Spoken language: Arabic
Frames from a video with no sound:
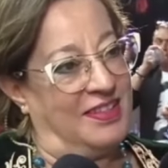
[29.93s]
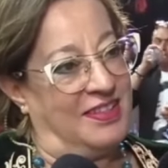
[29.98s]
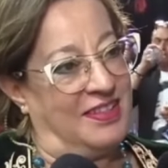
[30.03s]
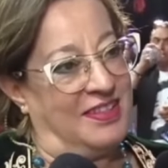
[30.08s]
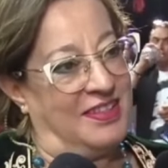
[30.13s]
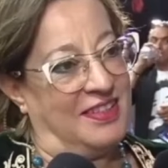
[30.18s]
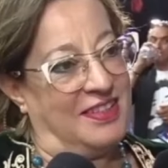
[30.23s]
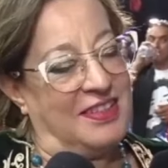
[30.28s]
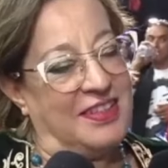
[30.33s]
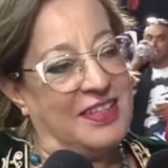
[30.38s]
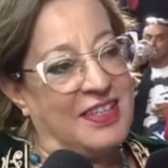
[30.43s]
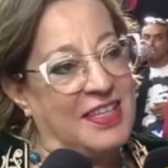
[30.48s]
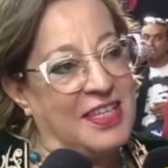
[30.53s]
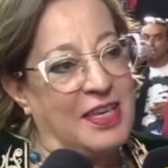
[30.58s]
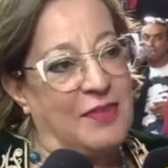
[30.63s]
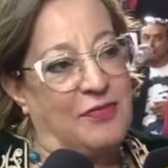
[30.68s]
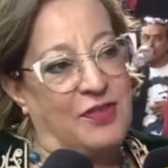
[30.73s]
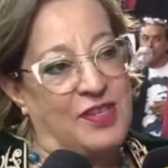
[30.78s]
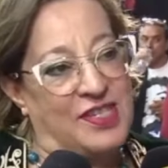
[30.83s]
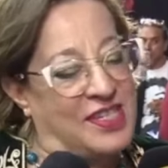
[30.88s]

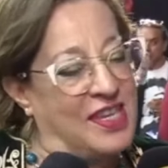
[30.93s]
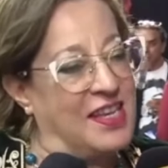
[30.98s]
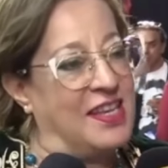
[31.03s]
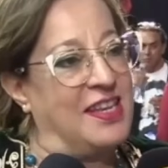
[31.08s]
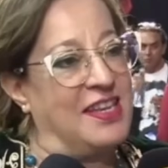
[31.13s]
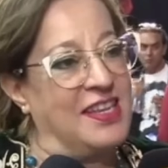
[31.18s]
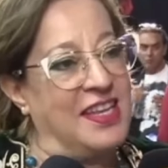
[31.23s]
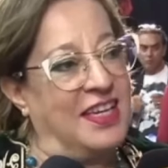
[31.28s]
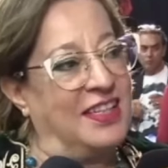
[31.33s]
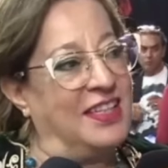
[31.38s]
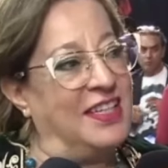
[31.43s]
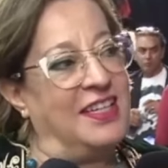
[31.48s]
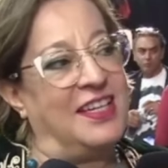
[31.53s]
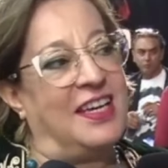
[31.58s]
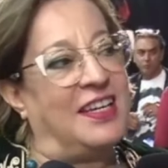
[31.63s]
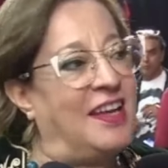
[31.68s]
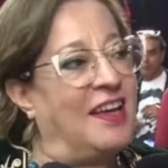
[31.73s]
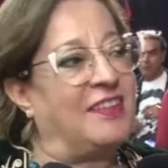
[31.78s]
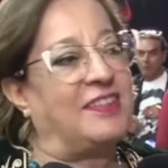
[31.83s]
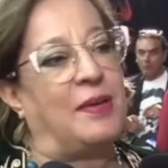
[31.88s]
هي في سن يعني
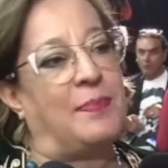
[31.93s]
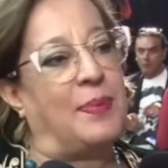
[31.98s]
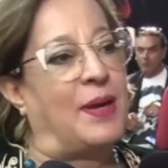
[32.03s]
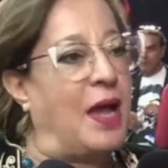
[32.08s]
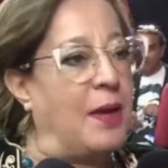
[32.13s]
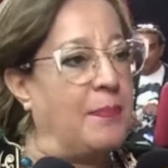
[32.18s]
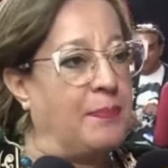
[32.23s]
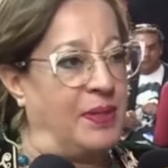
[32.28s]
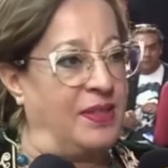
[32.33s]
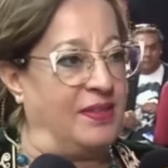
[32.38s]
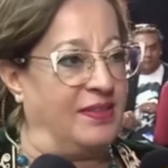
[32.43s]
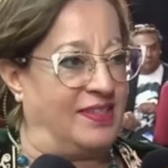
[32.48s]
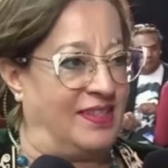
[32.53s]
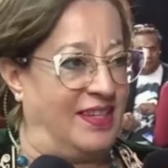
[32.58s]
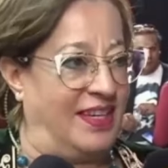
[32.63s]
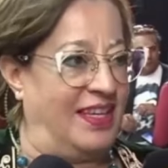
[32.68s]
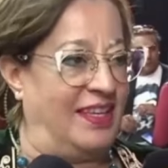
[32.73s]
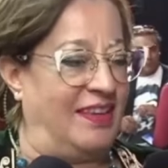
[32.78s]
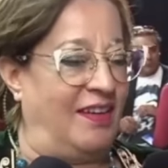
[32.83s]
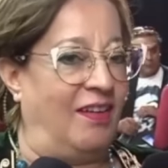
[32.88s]
انا اعتبرها بنت
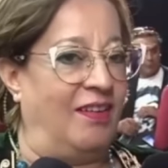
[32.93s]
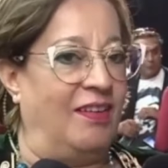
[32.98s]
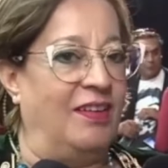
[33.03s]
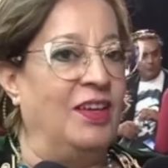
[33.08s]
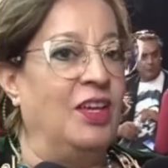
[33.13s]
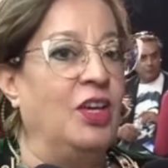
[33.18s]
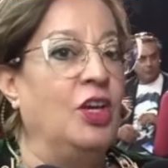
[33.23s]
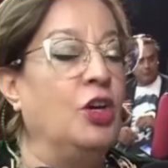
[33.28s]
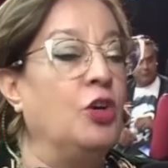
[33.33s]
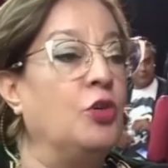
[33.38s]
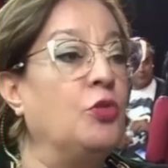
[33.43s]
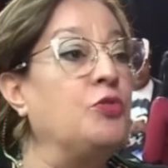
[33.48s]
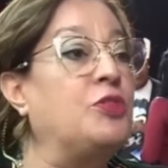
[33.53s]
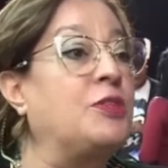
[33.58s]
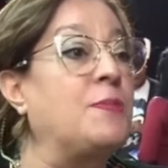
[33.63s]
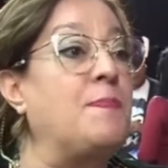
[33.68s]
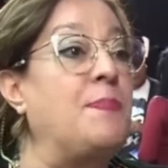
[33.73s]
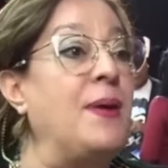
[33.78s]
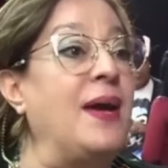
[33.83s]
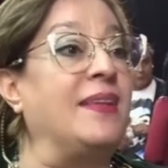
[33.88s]
ليا
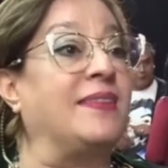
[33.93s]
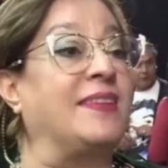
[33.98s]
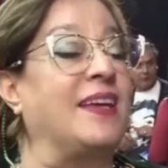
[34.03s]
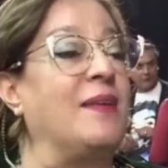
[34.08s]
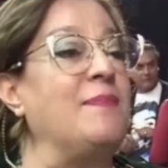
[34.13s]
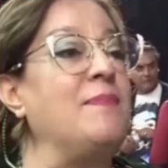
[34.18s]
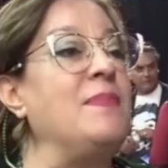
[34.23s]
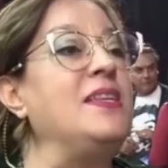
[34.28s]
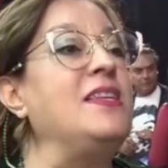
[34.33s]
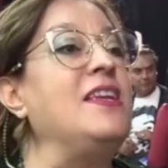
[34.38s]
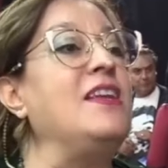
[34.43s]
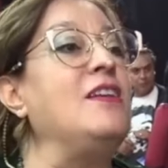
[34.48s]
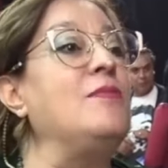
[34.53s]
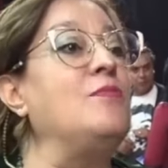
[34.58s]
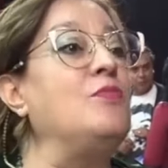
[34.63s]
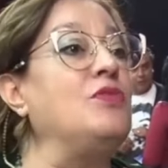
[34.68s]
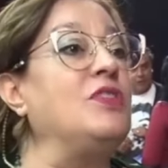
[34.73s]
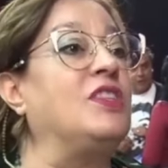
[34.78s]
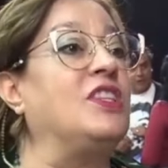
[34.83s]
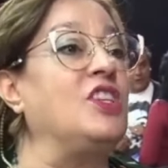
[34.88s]
وتبعتها من
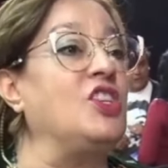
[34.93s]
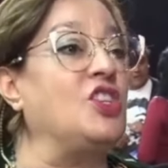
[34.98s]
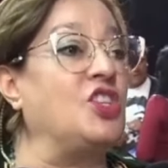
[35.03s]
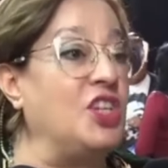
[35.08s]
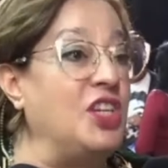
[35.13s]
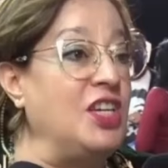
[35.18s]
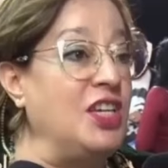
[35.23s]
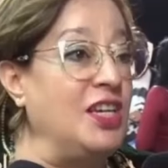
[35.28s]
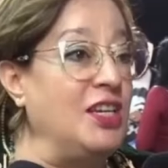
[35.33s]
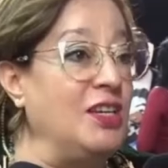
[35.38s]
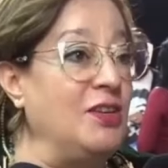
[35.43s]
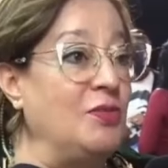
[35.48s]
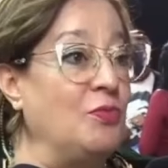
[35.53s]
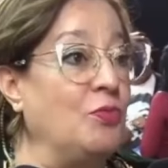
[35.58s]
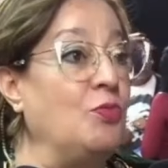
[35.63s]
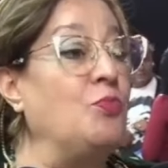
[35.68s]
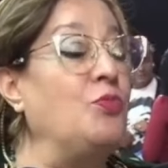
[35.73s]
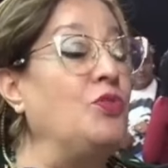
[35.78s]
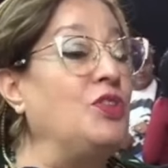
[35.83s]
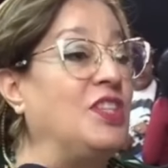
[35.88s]
المنتجين
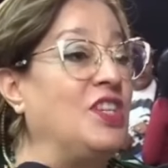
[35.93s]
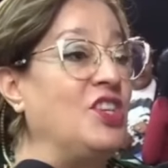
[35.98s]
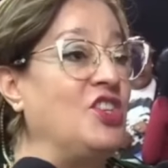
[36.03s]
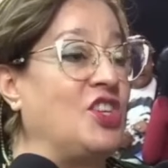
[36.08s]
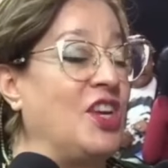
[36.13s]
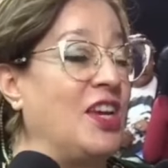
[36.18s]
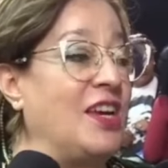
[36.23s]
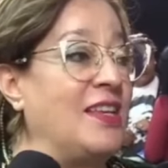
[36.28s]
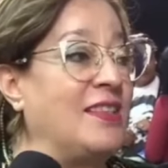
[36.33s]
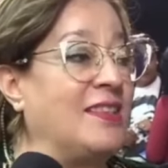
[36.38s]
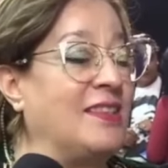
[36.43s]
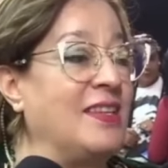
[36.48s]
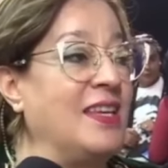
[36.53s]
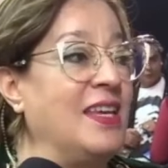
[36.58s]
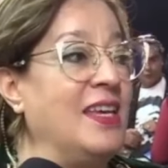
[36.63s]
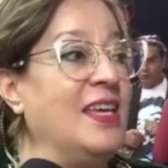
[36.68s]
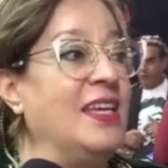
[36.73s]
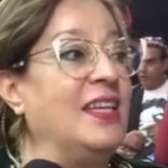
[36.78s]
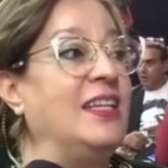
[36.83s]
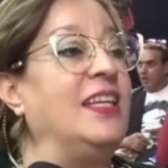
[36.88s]
والمنتجات
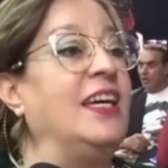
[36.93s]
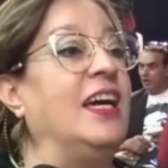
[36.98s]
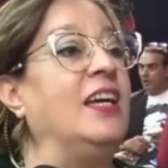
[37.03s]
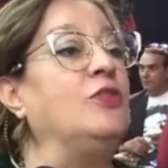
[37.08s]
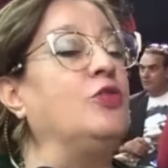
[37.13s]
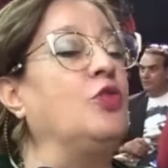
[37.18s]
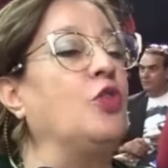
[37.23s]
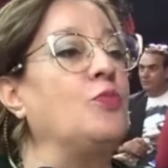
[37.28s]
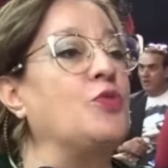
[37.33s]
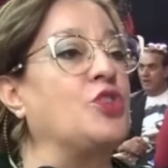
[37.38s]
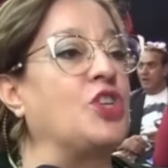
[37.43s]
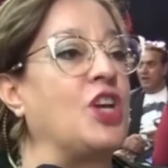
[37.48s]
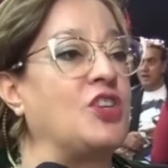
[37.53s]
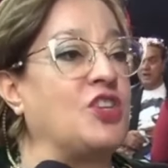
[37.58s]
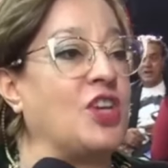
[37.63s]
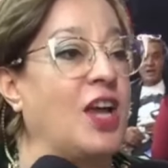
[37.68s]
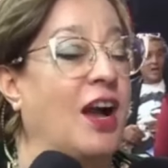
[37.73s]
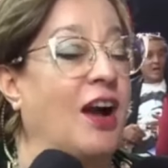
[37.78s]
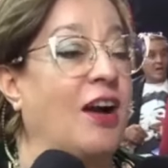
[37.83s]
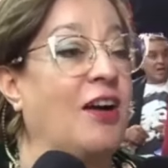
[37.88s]
اللي عندهم
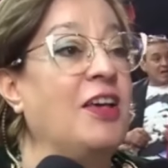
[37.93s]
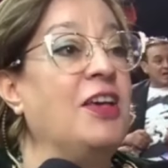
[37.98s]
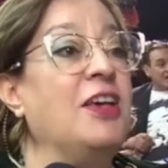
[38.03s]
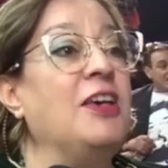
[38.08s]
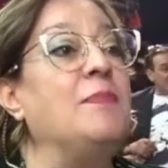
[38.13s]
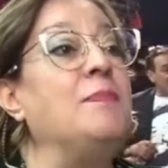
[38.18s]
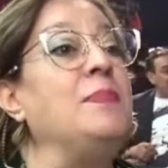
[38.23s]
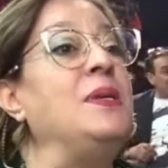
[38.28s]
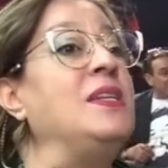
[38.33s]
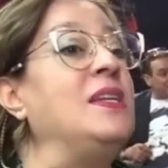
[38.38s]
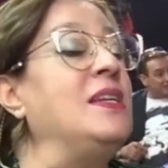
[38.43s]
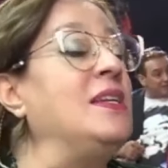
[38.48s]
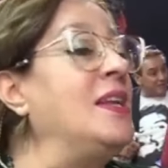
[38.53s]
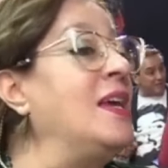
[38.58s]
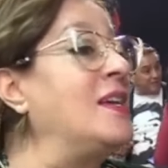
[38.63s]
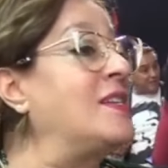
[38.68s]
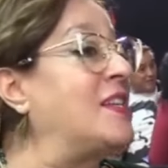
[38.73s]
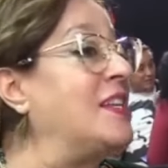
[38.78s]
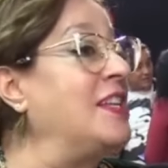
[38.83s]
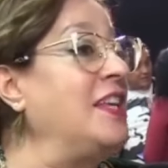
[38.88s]
شجاعة من
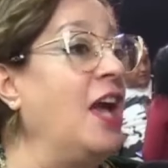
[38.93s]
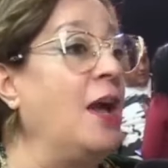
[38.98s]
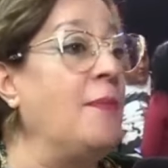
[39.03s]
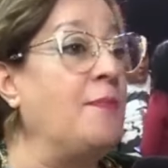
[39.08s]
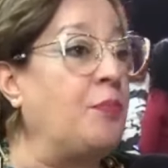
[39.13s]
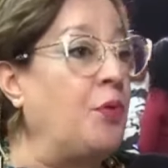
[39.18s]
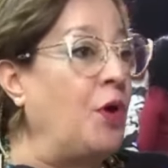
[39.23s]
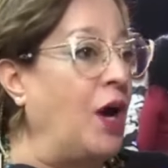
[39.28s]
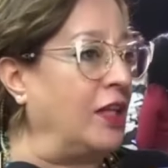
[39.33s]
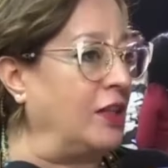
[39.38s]
الناس اللي يحبوا هذا